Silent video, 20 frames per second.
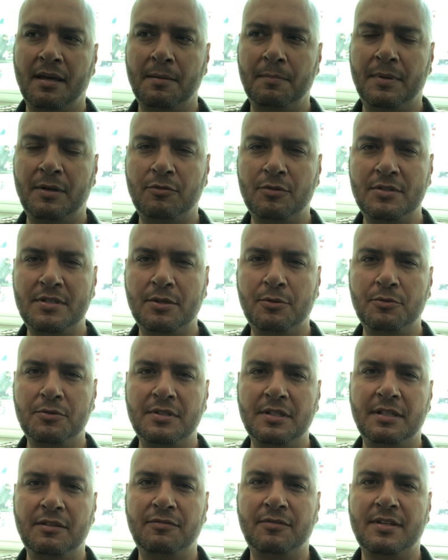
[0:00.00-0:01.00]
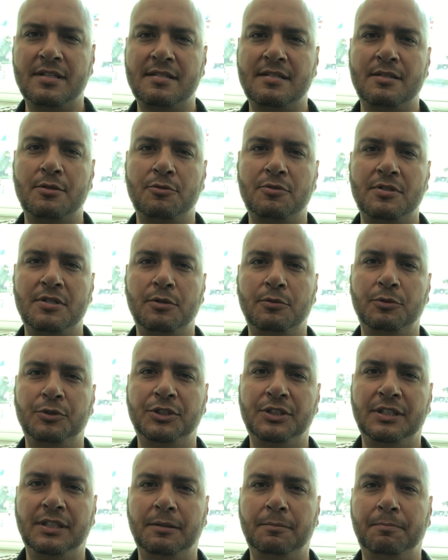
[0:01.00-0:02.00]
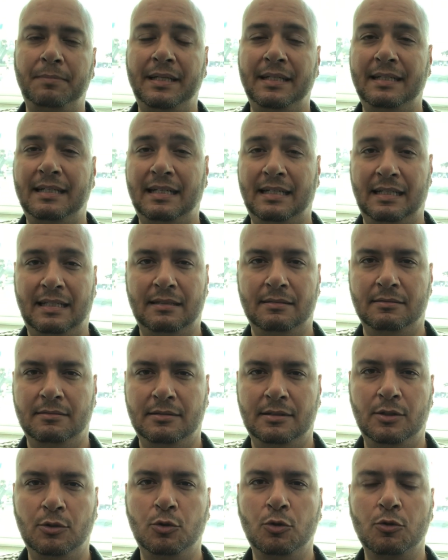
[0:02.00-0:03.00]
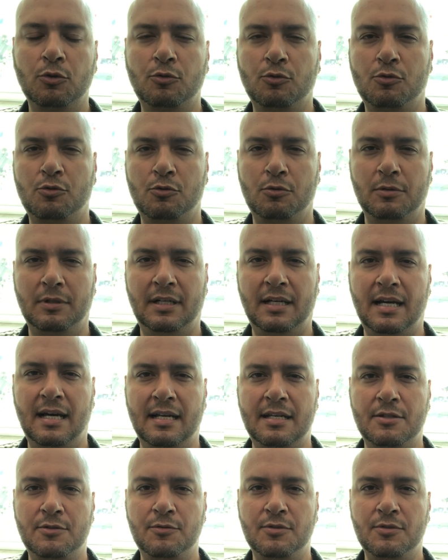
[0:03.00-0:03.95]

Para você conseguir fazer o 5G pegar em todos os lugares,